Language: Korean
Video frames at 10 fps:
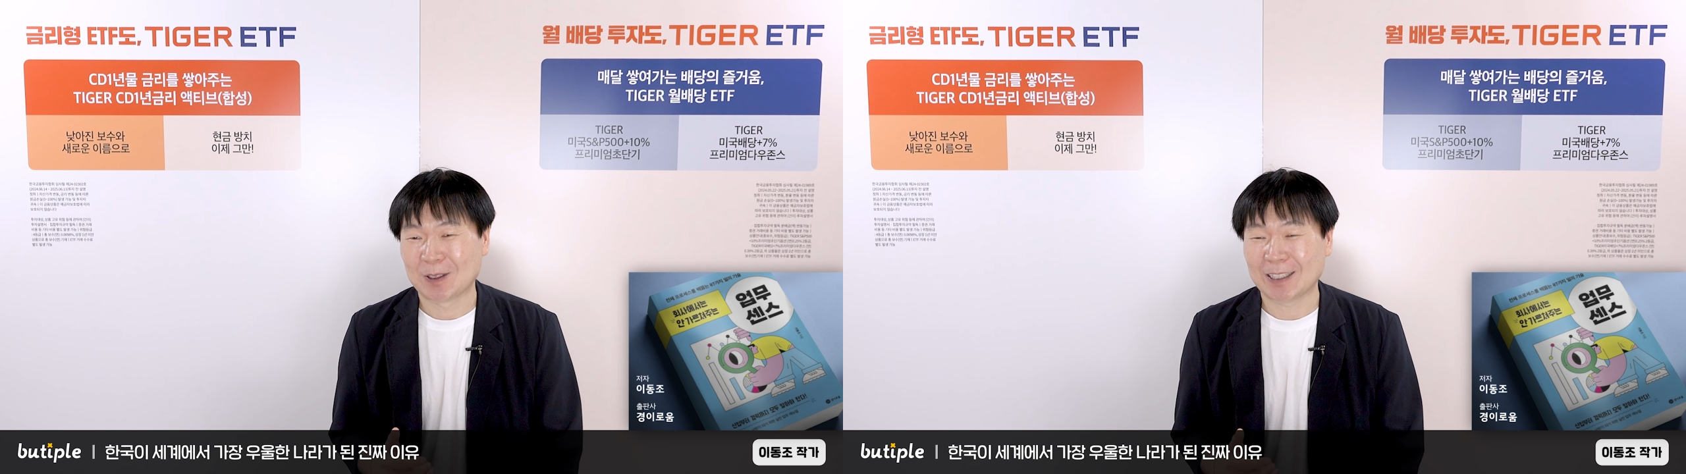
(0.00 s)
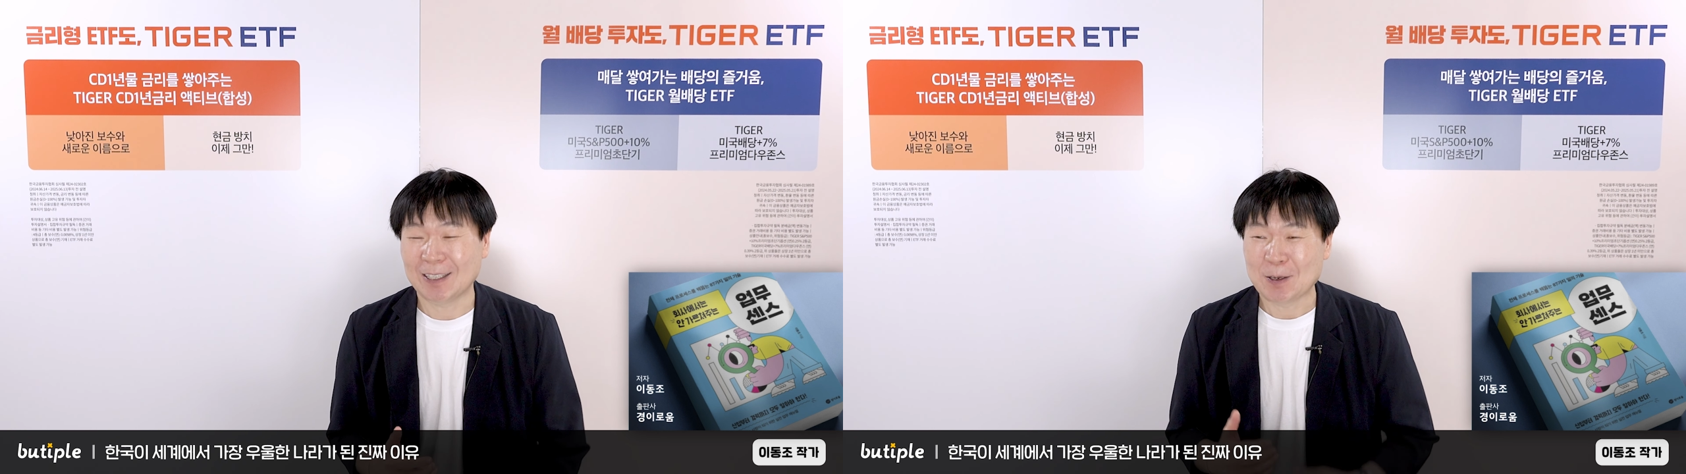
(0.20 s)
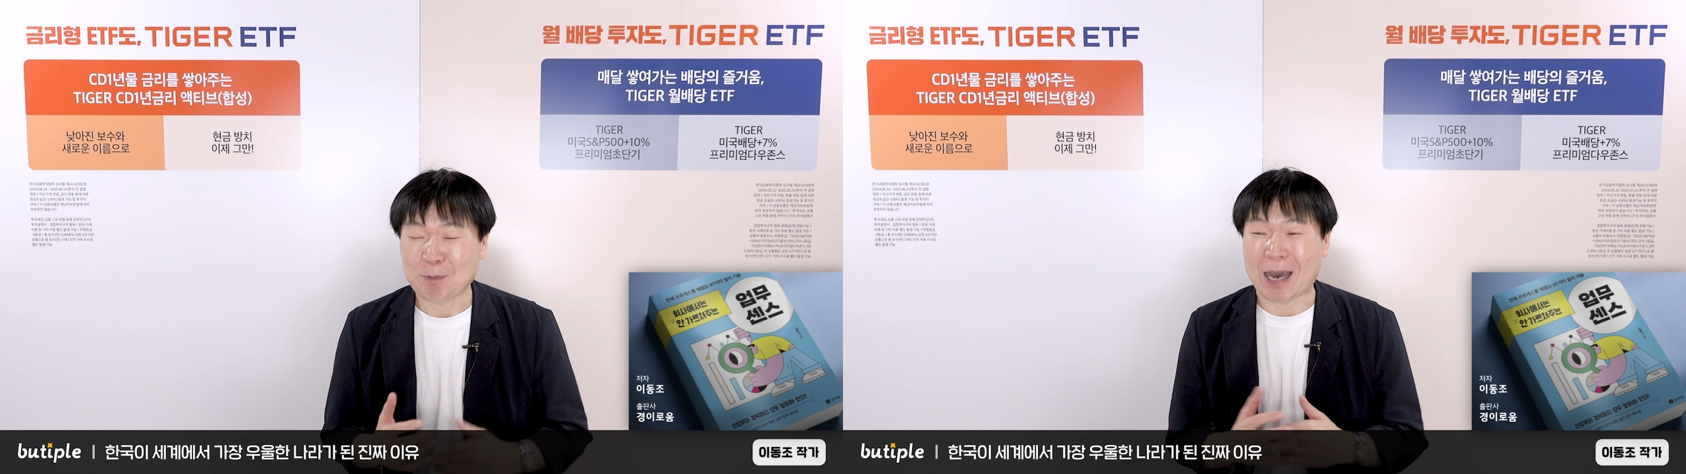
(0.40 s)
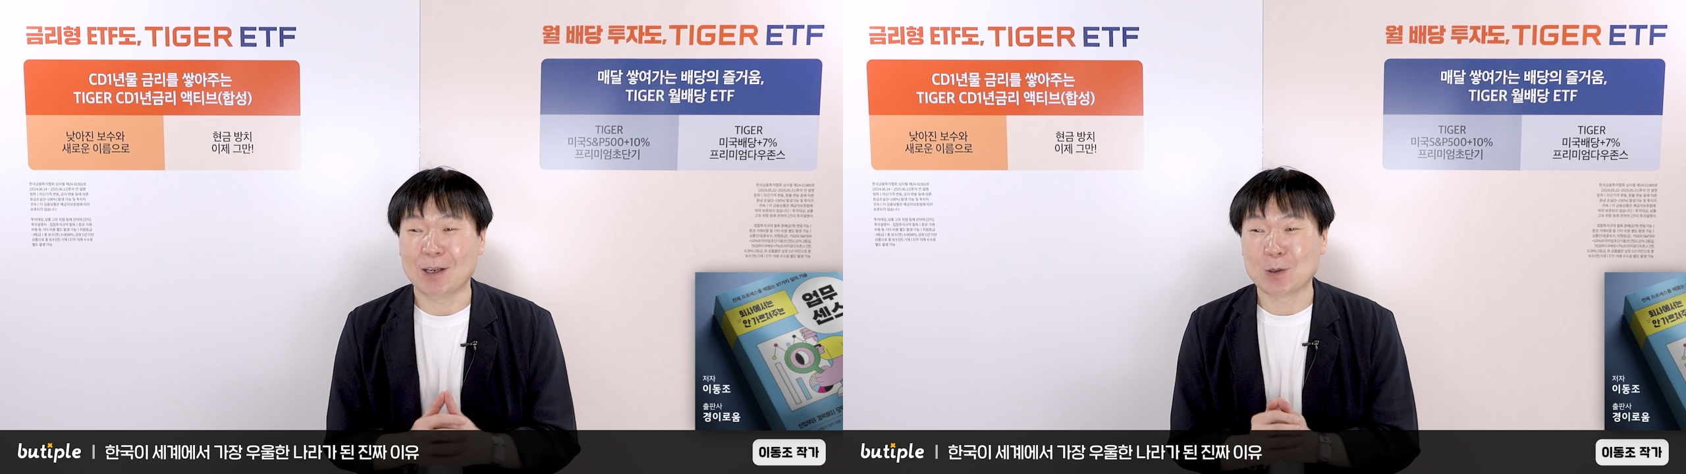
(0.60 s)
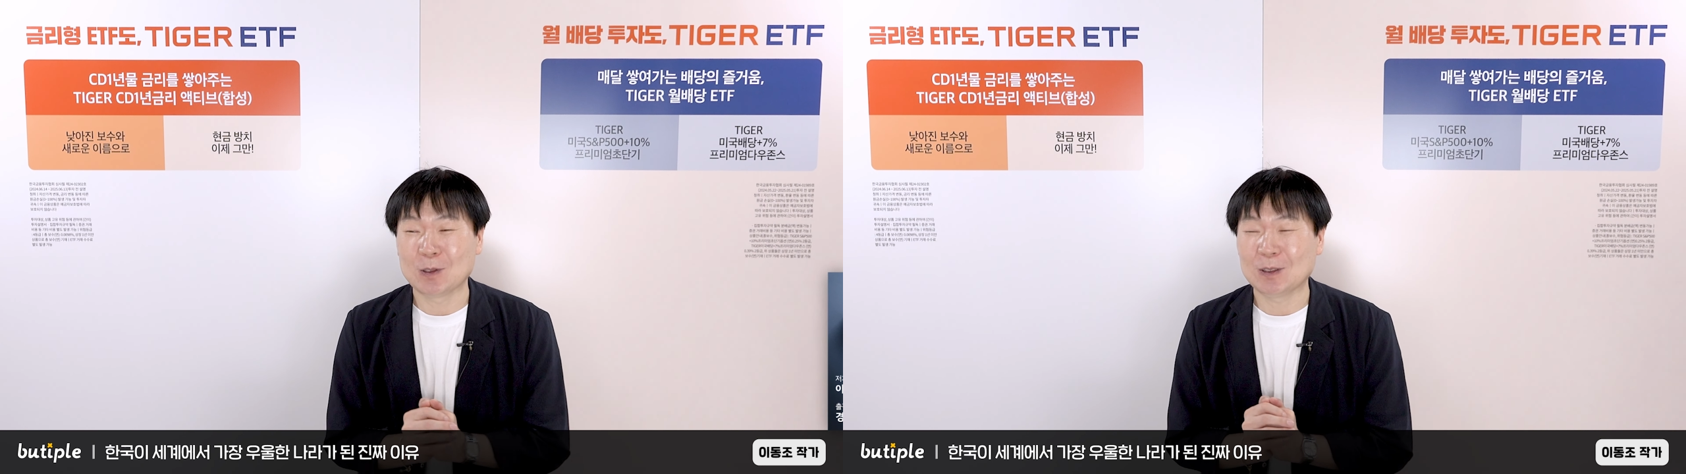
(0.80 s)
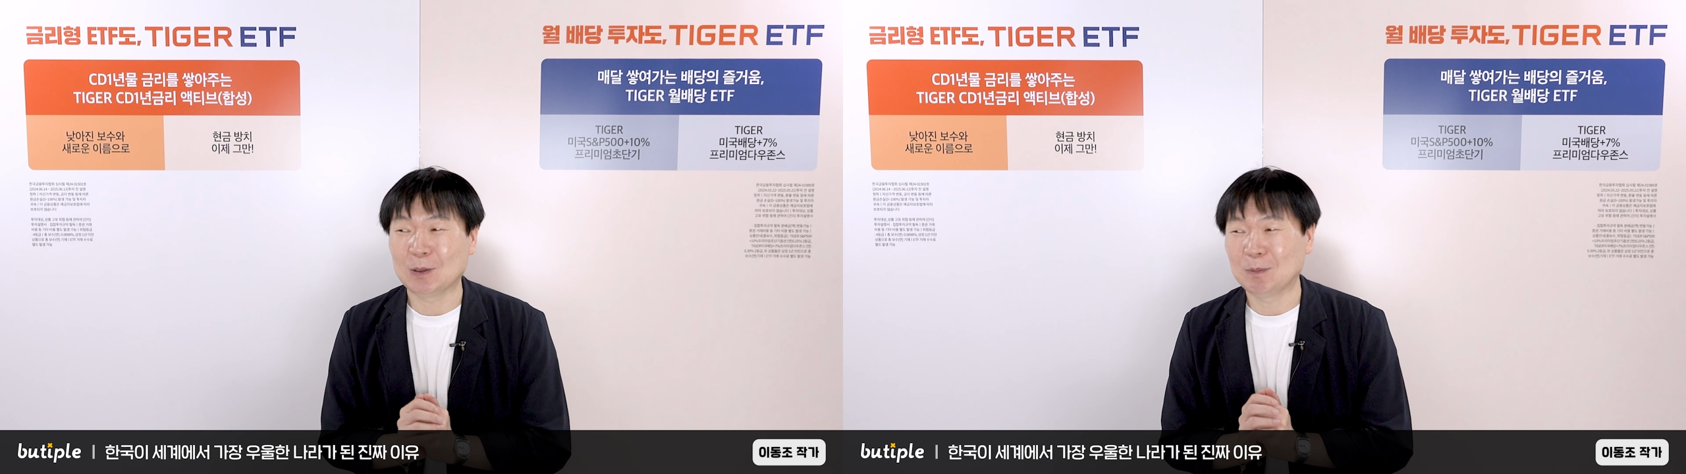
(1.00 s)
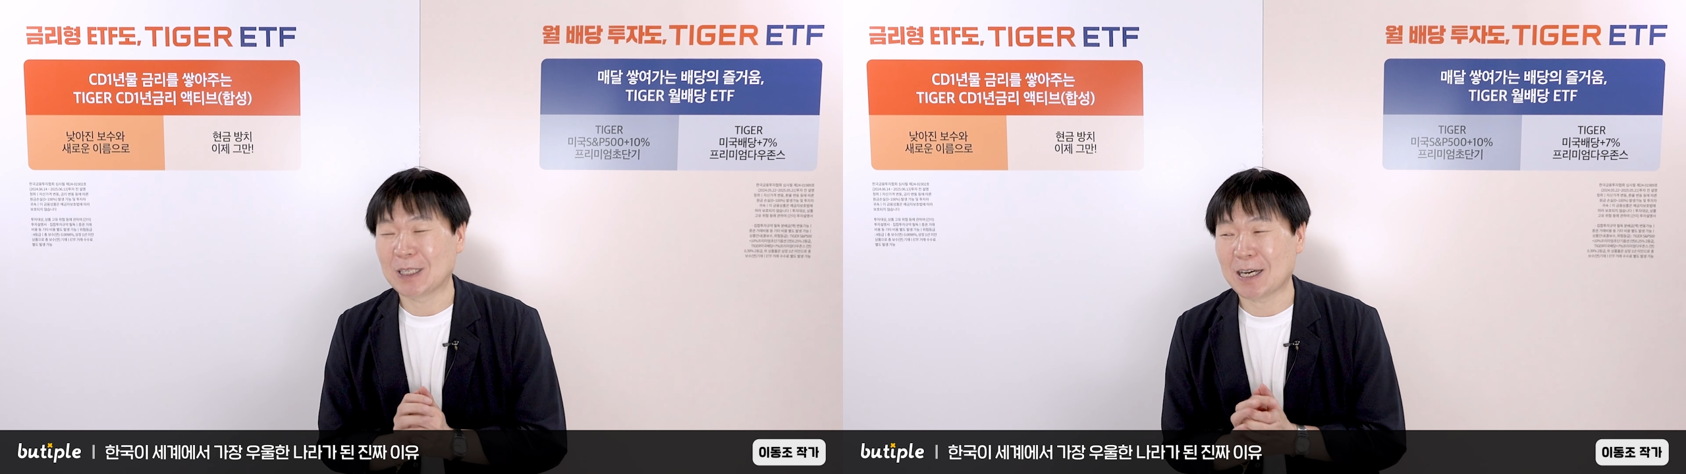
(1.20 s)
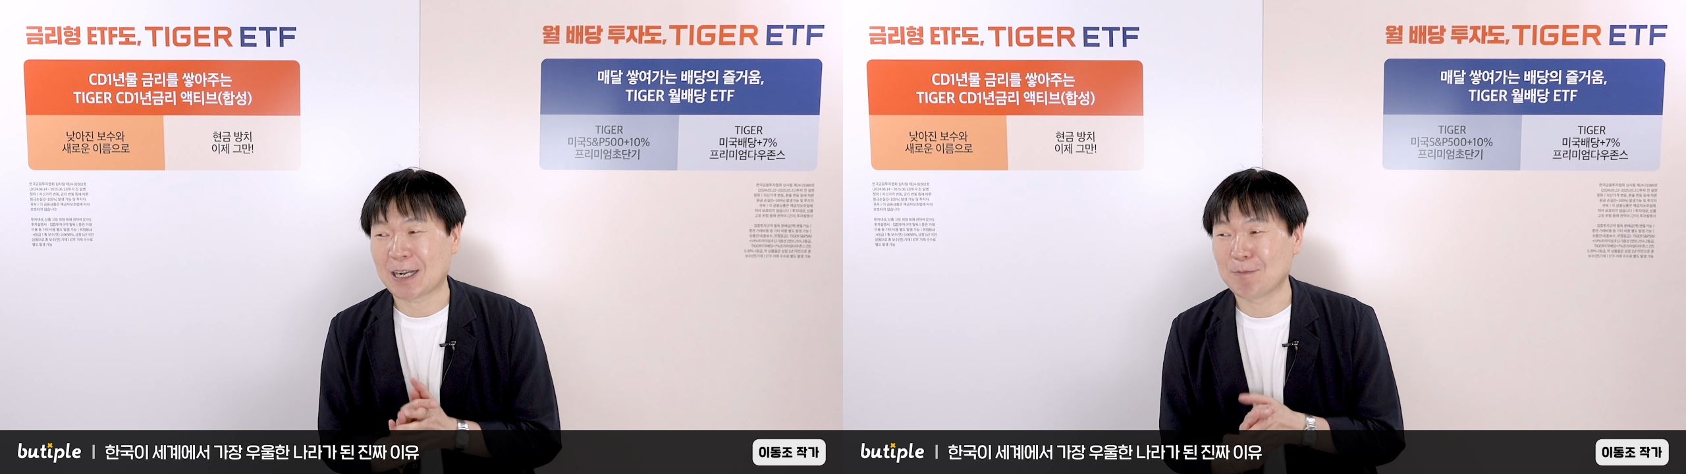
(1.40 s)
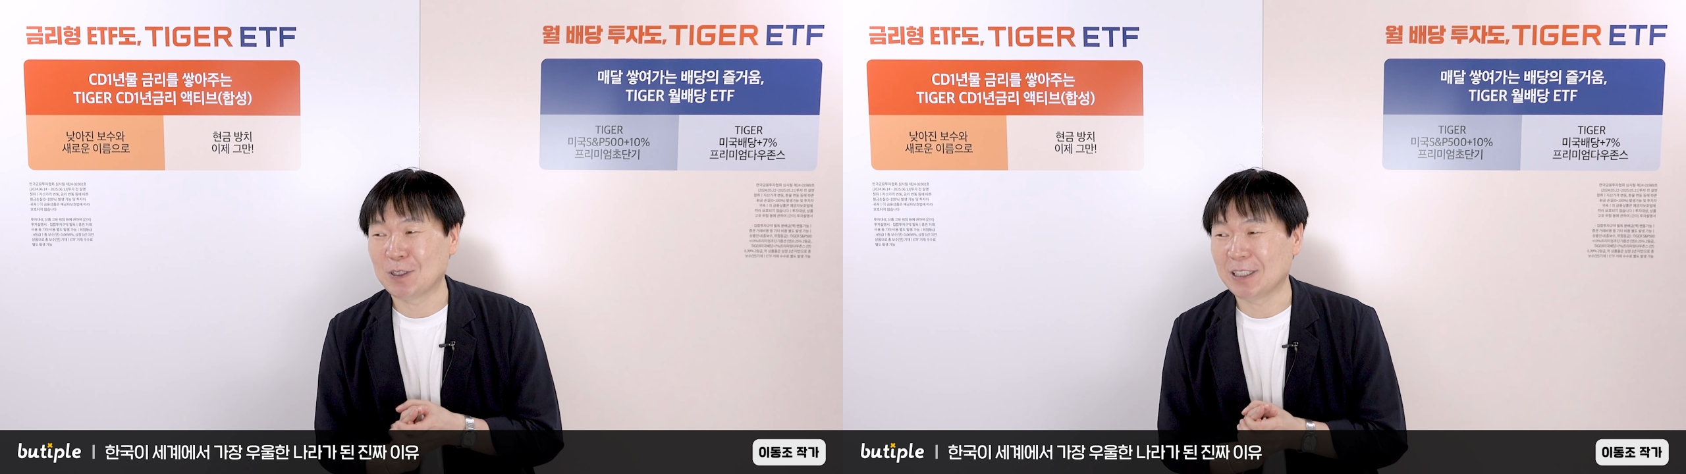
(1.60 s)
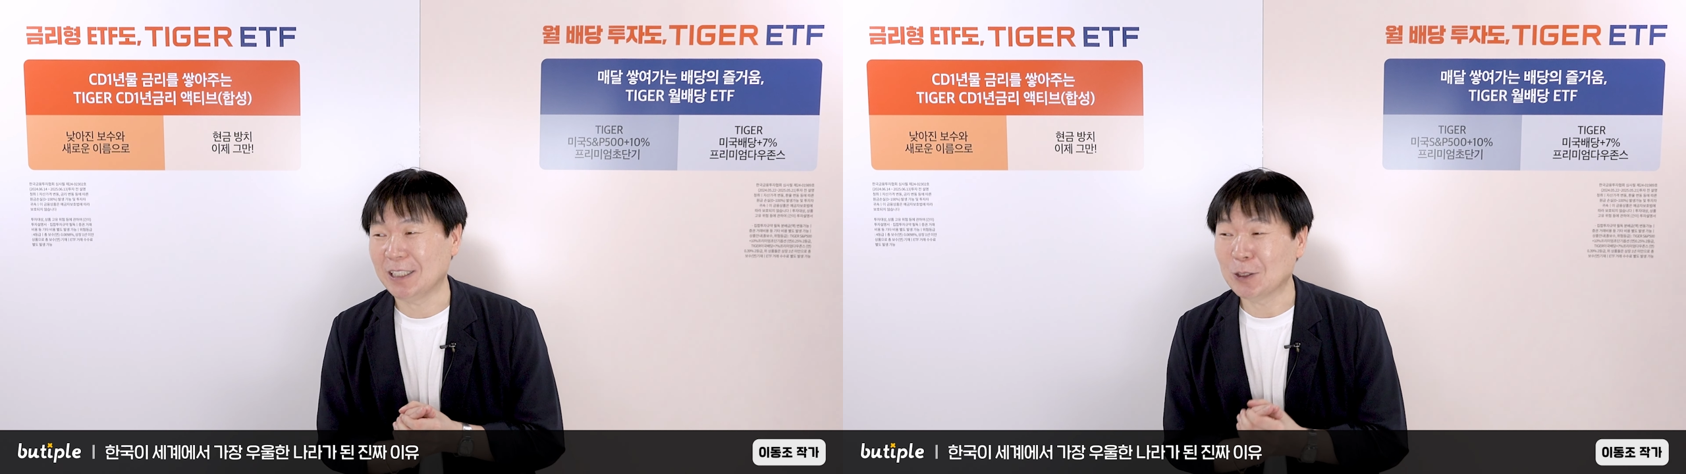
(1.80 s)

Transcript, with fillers: 예? 많은 사람들이